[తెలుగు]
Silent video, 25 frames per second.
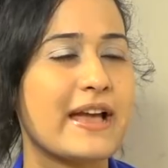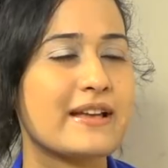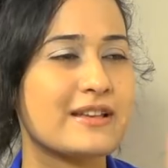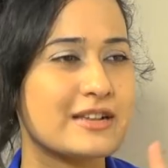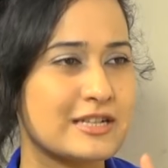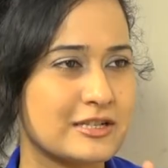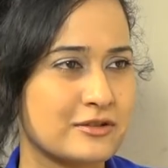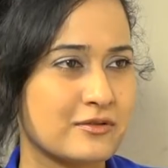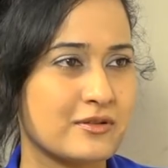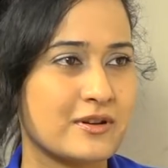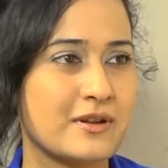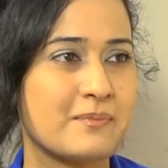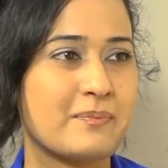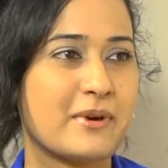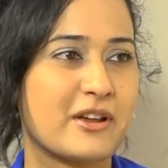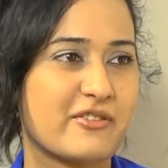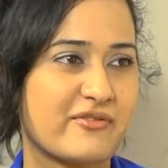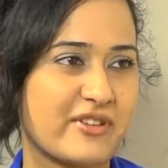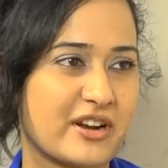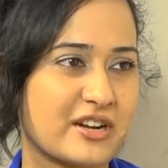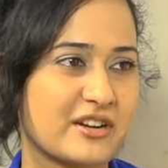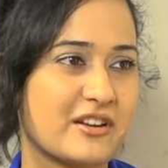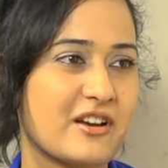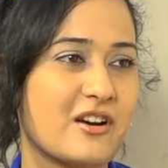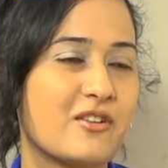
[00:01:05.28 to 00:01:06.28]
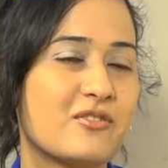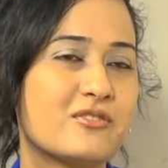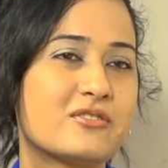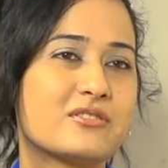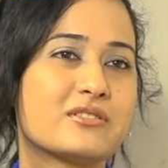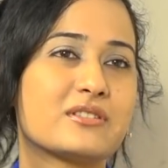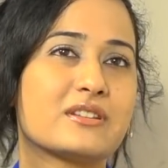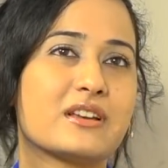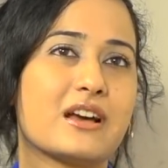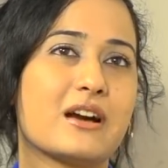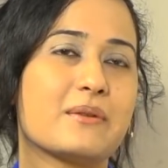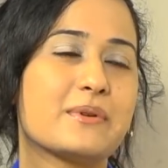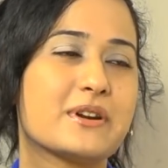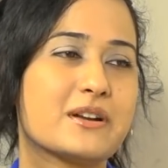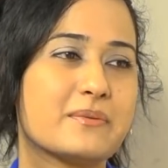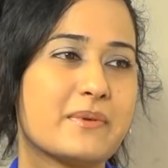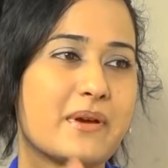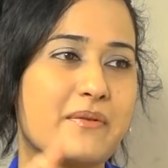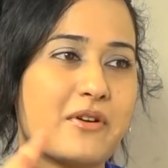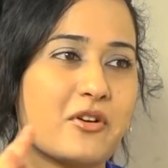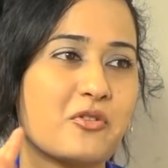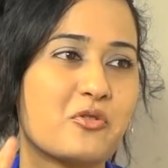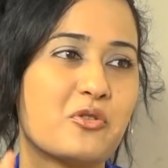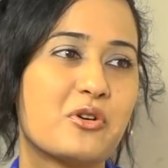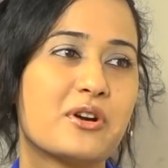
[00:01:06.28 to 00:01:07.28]
యాంగిల్స్ లోనే పర్ఫెక్ట్ గా ఉంటుంది కాబట్టి
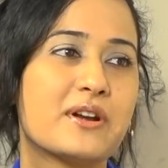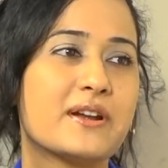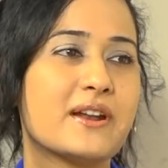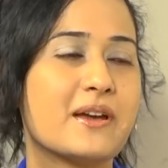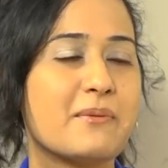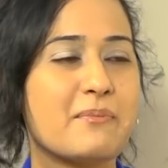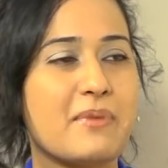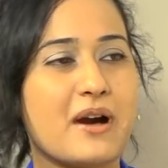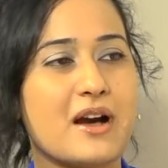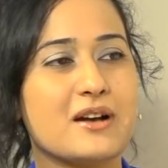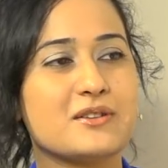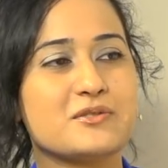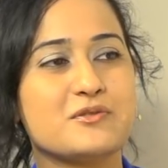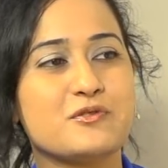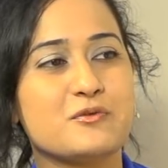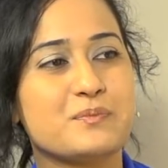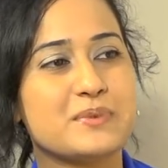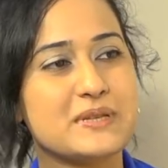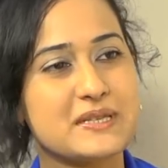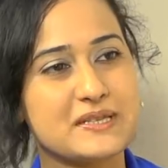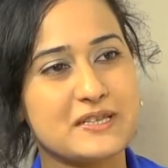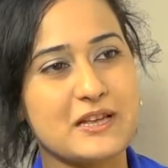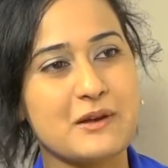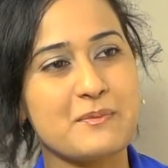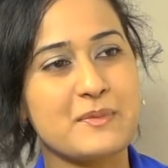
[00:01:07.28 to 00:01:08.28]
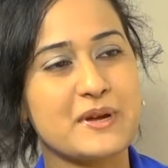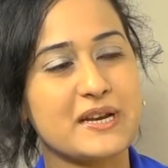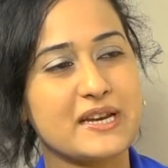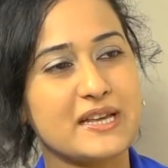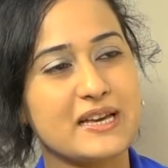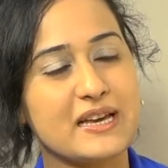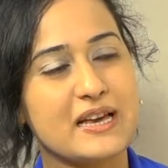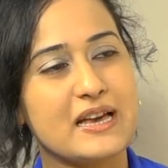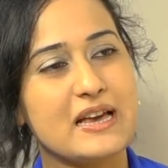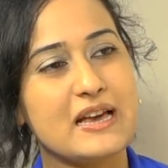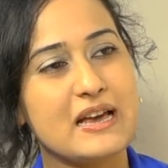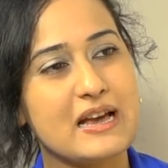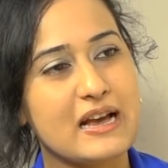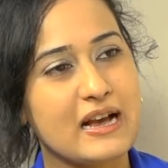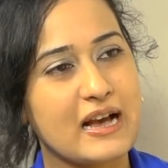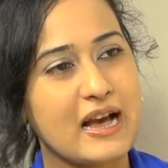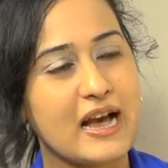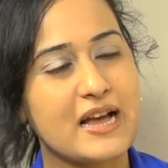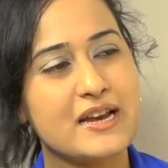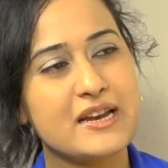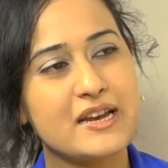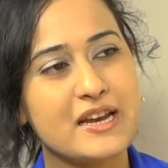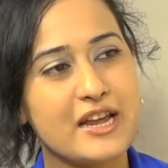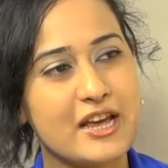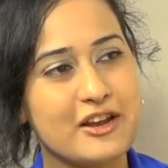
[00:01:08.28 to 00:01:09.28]
మేము కొన్నే బాగా చూపిస్తామని
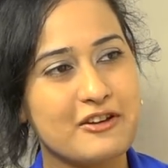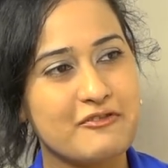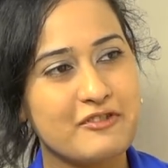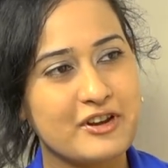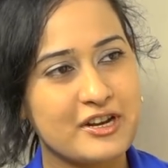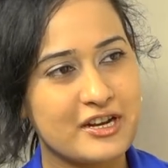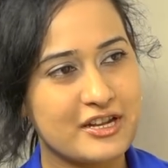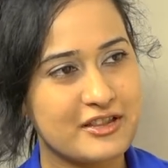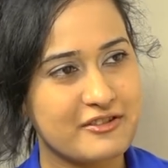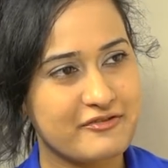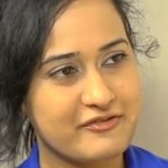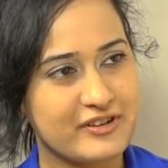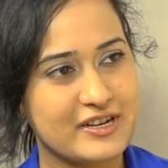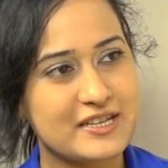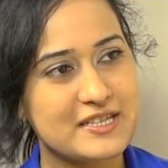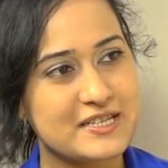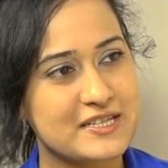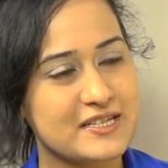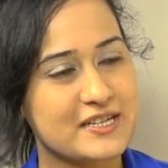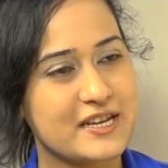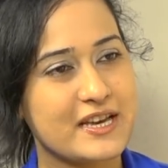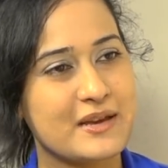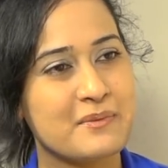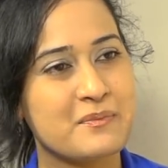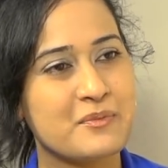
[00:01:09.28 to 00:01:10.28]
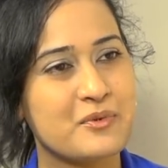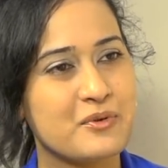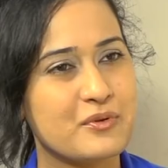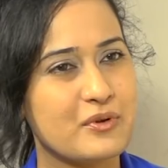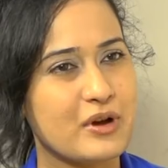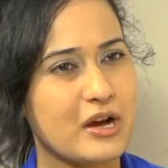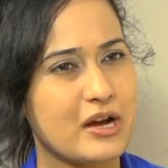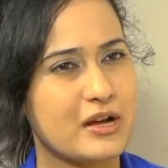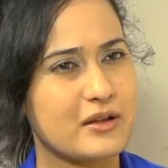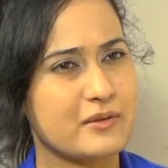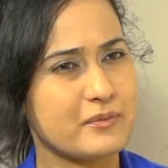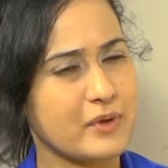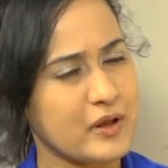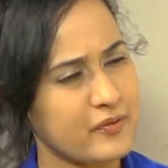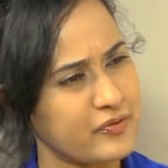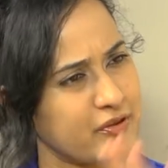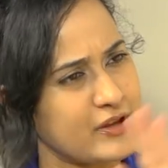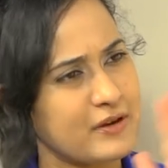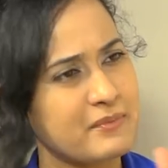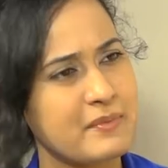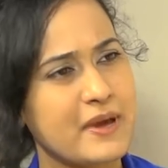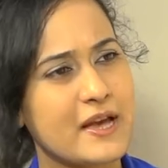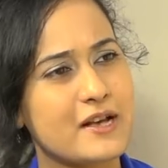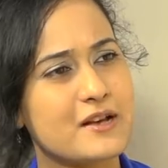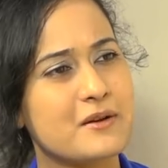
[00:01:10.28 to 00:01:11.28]
కానీ నేను విన్నది ఫస్ట్ టైం
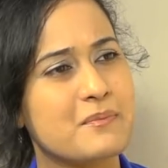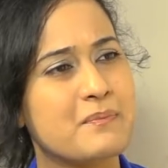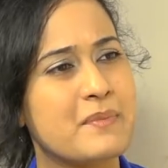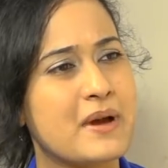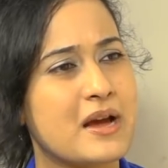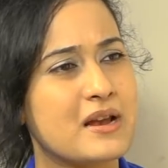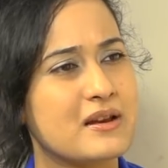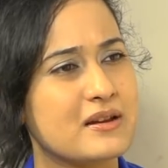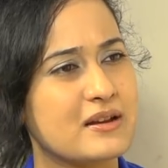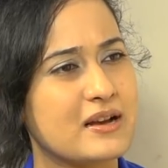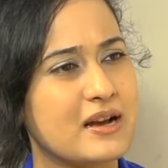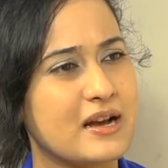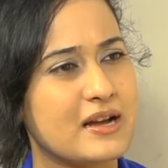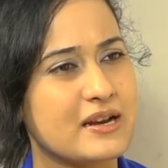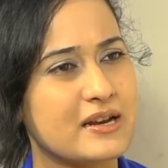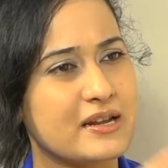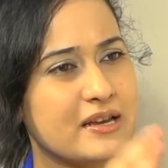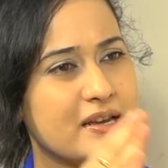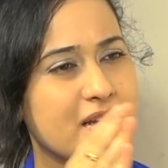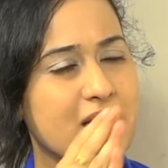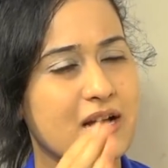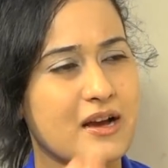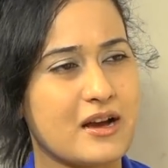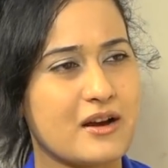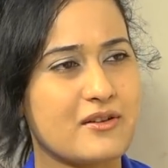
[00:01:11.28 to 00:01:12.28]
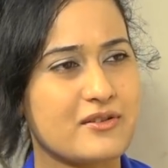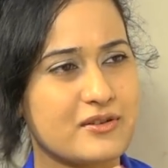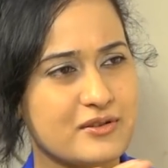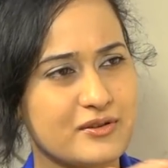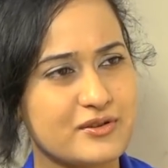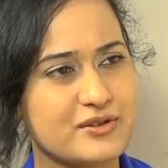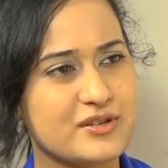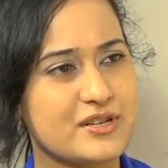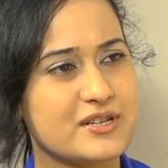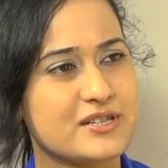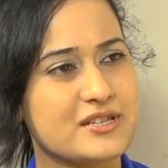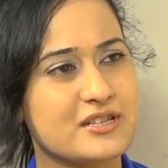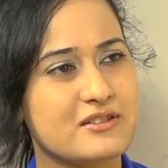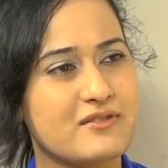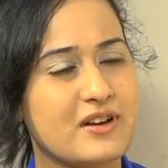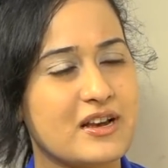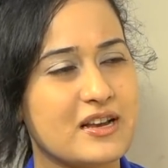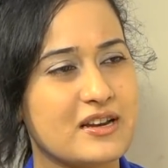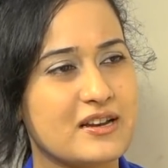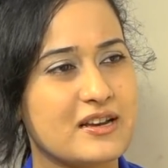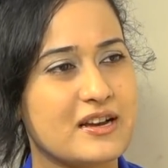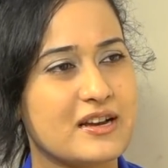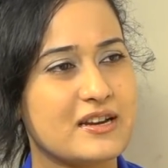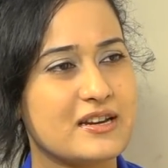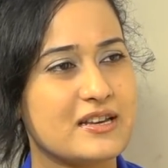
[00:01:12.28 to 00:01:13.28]
అందరు మేకప్ మ్యాన్ కానీ ఆవిడతో చేసిన
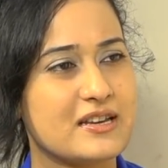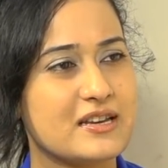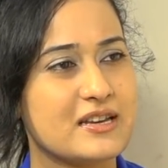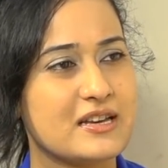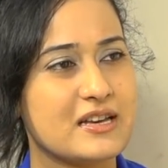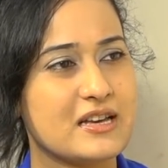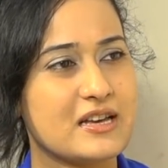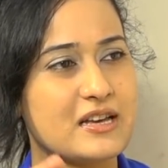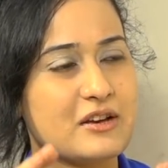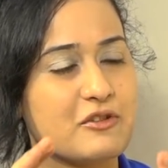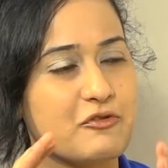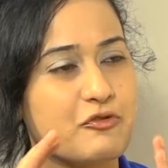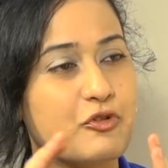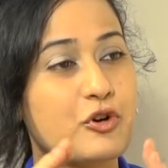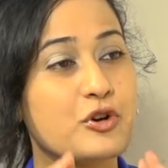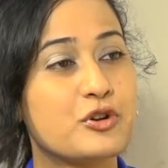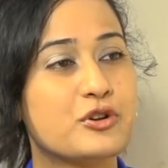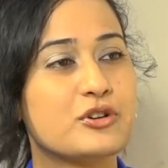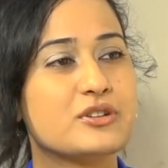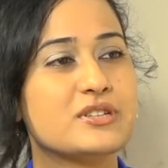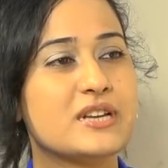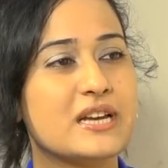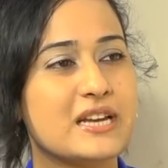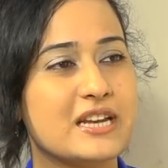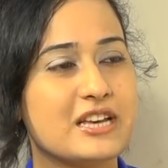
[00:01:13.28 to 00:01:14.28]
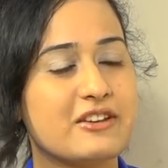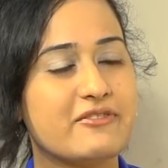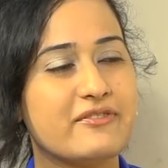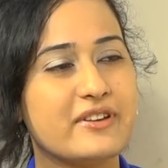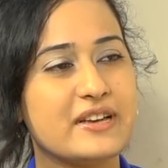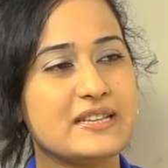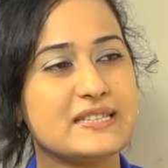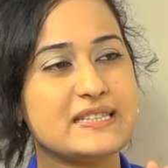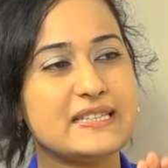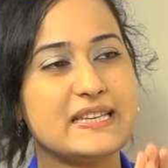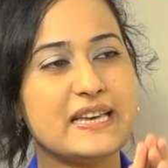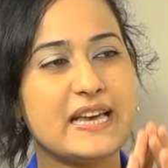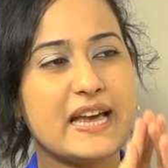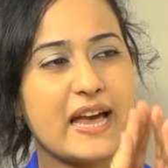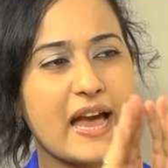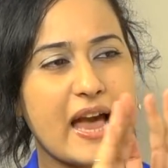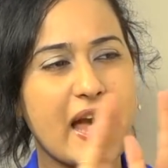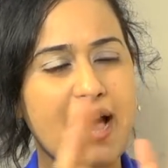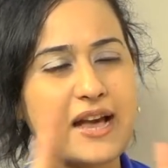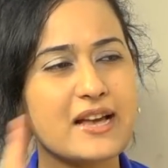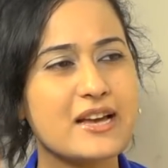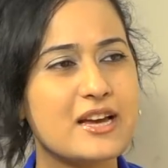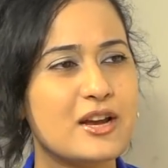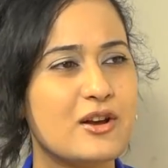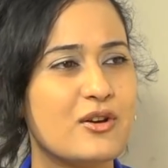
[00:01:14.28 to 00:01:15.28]
వాళ్ళు కానీ ఫోటోజెనిక్ ఫేస్ ఏ
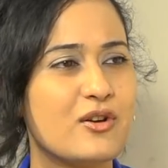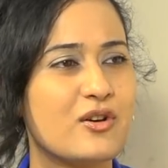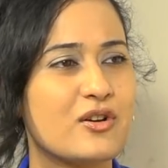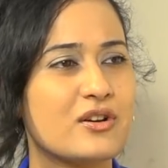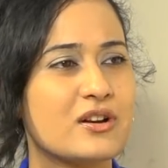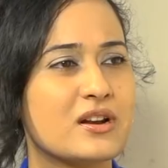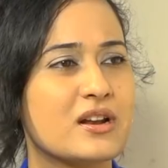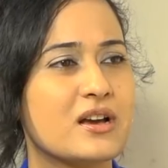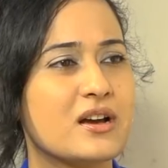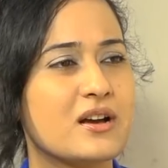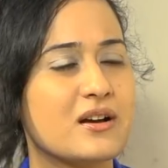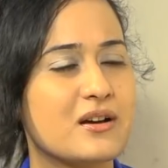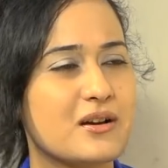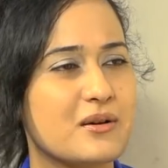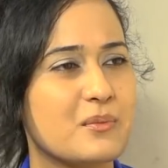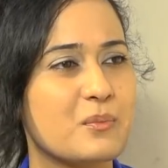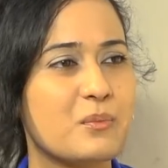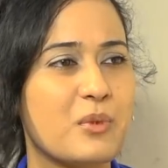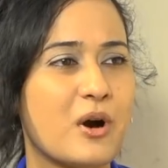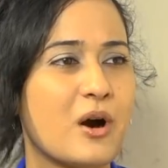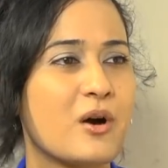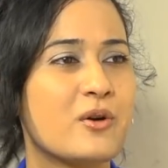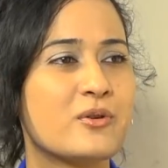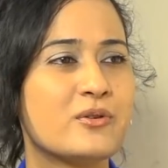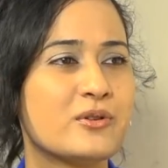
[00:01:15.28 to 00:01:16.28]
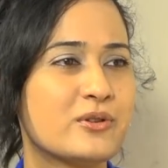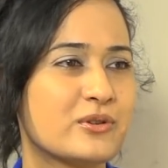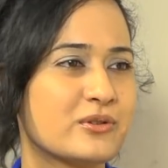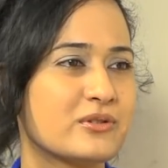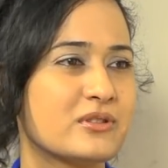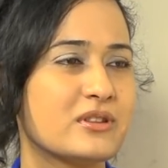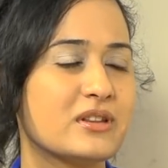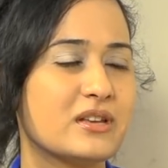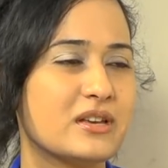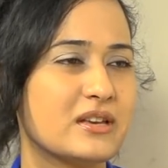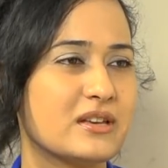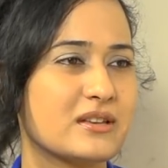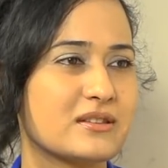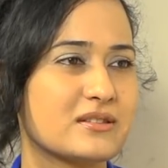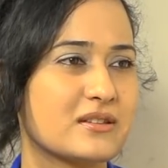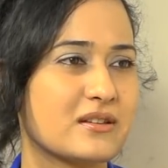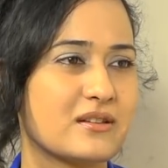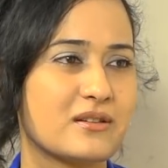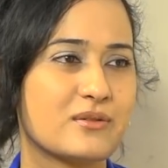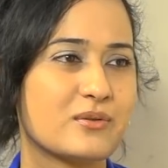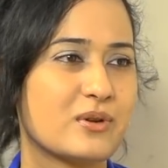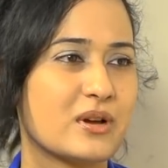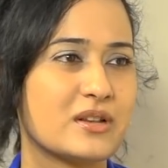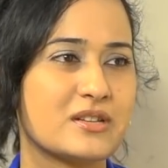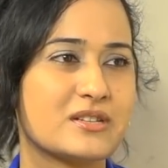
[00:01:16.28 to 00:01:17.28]
యాంగిల్లో ఉన్నా బాగుంటుంది
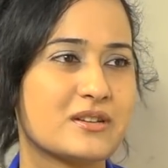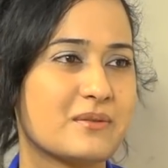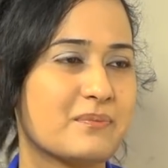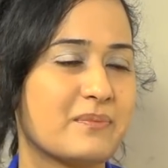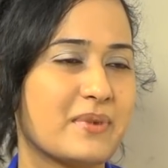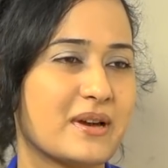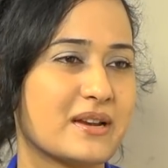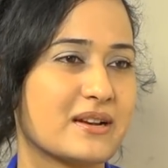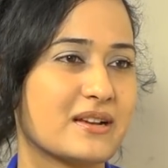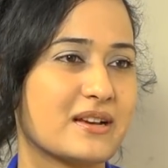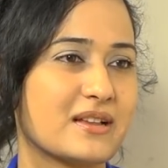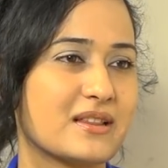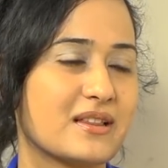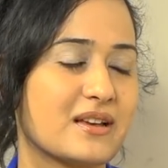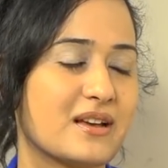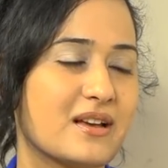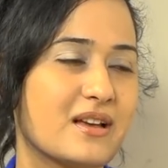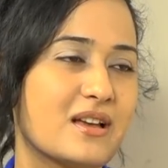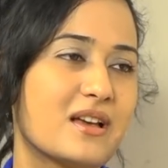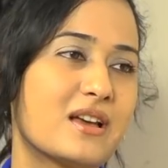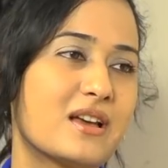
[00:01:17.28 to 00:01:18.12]
అసలు అని చెప్పారు కదా